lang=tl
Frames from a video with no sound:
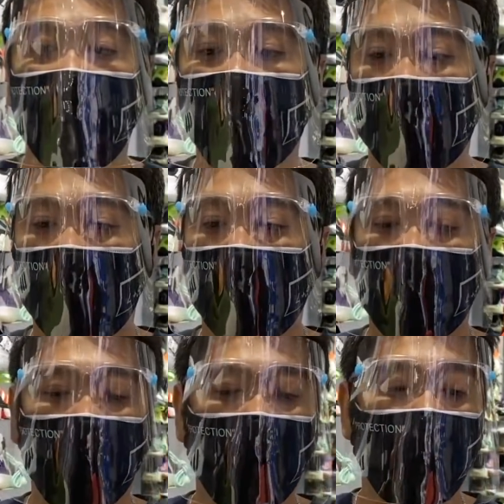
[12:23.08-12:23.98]
So,
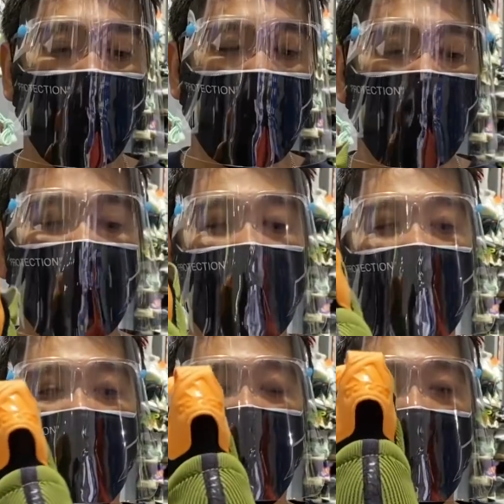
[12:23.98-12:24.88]
light strike
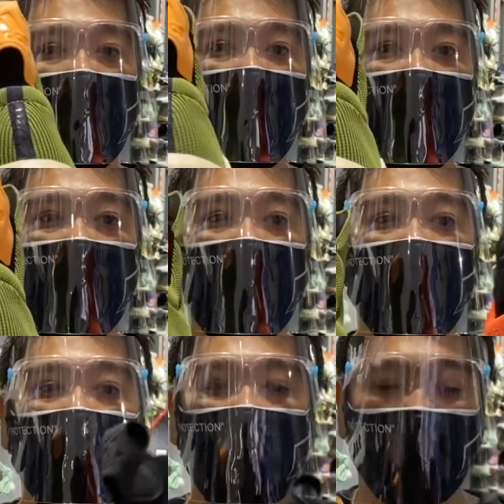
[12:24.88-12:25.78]
yung gamit na ng
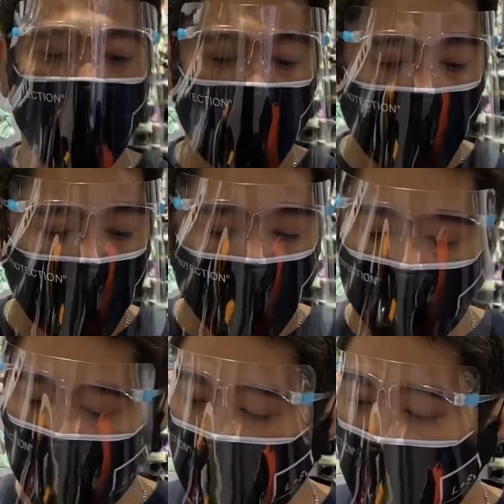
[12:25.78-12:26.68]
technology dito.
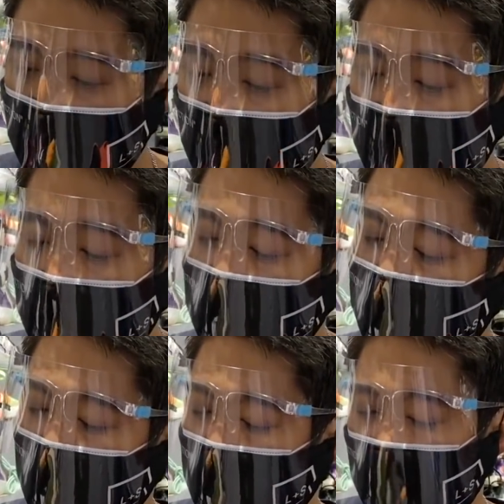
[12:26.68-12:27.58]

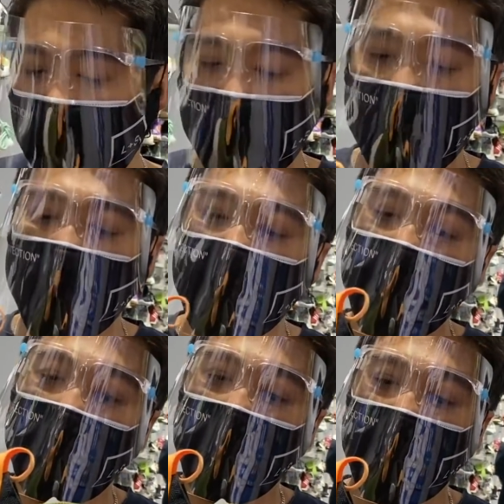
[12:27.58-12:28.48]
Ito, ang price
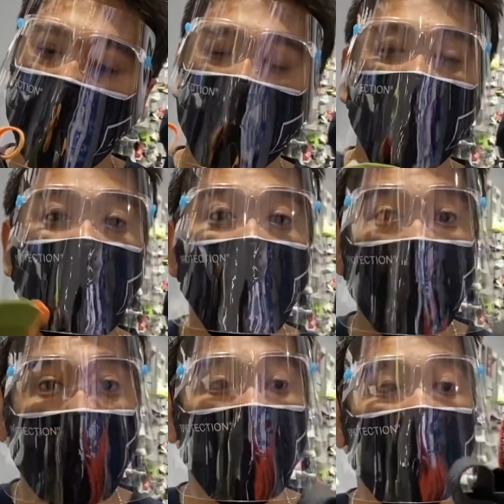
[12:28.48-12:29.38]
nila is
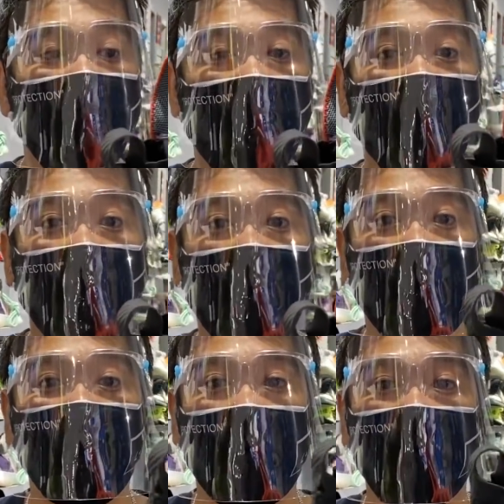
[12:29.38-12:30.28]
2,700
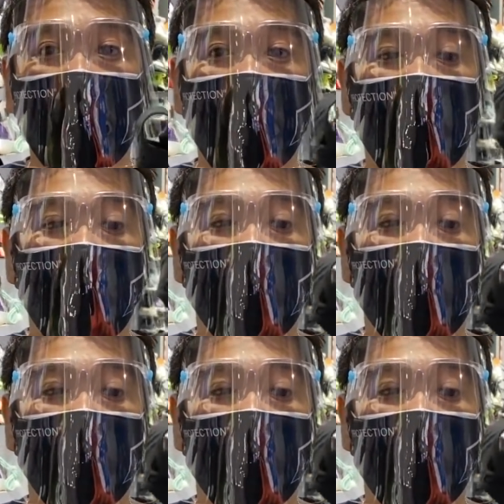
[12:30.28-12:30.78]
pesos, no?